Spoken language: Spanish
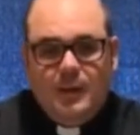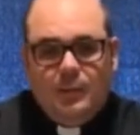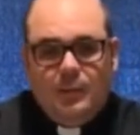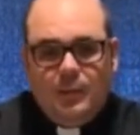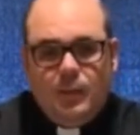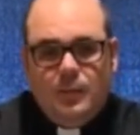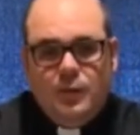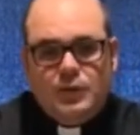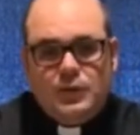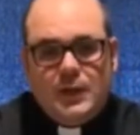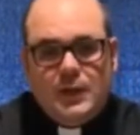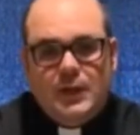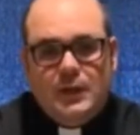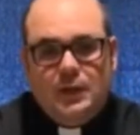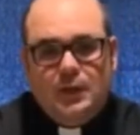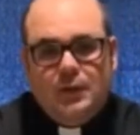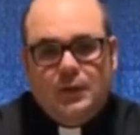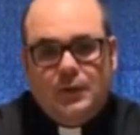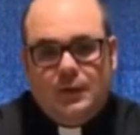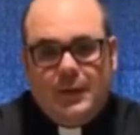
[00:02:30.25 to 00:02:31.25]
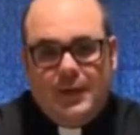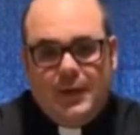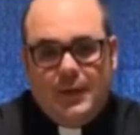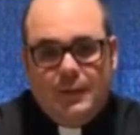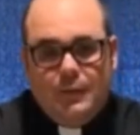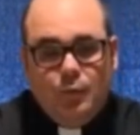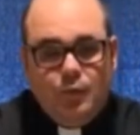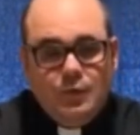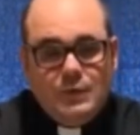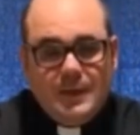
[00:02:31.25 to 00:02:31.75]
podemos encontrar
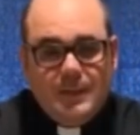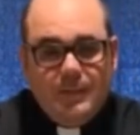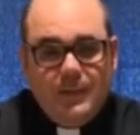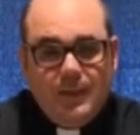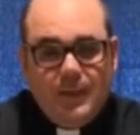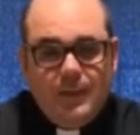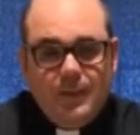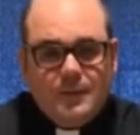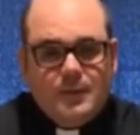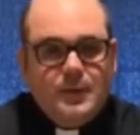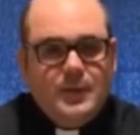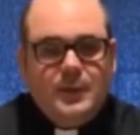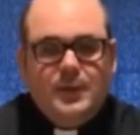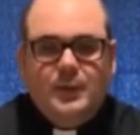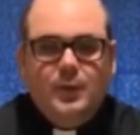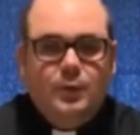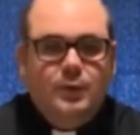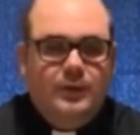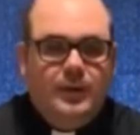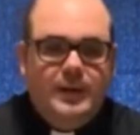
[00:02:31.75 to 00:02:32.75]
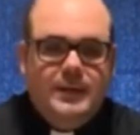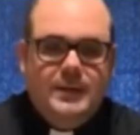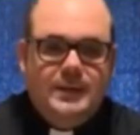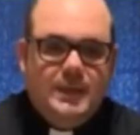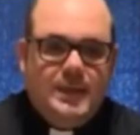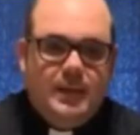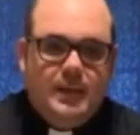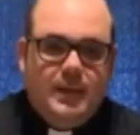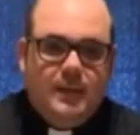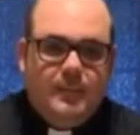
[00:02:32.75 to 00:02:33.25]
muchas veces una actitud
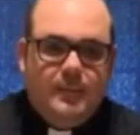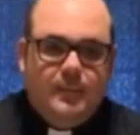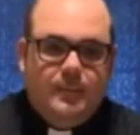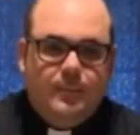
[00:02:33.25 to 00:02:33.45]
farisea.